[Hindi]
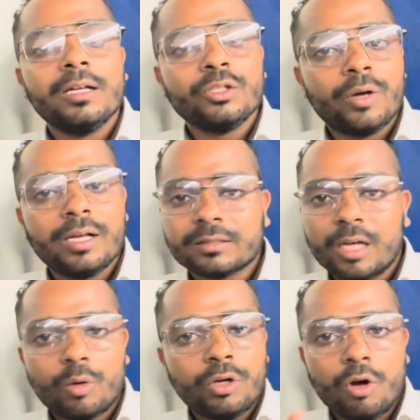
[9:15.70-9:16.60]
जो है इसका
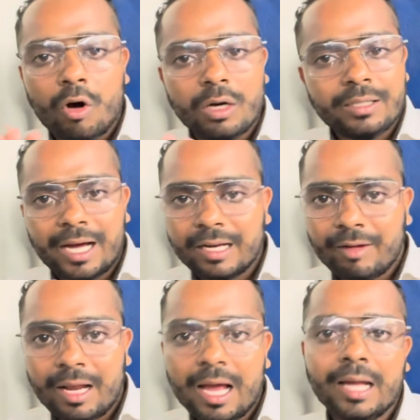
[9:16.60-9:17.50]
कोई हॉल्ट आने
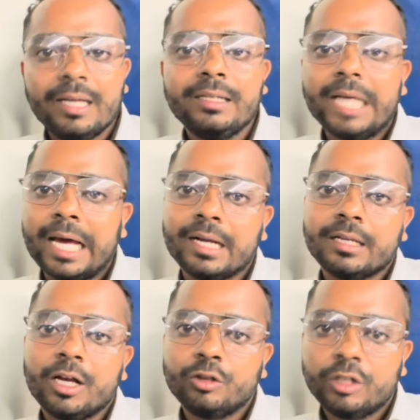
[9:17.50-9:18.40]
वाला है नहीं डायरेक्ट
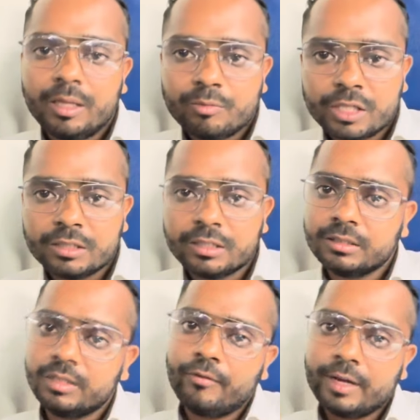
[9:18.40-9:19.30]
के अयोध्याधाम जंक्शन
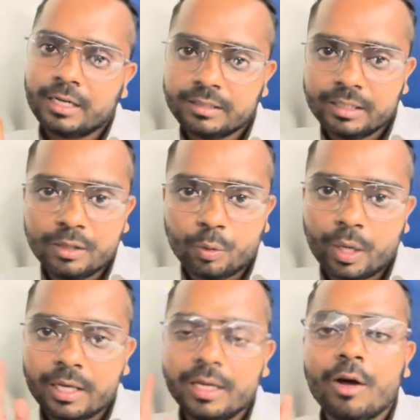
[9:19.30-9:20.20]
से वाराणसी ही
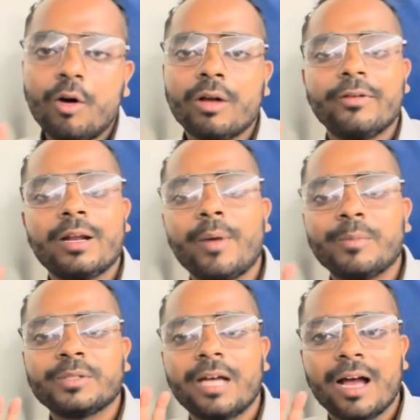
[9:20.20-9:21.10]
रुकेगी और फिर हम आपसे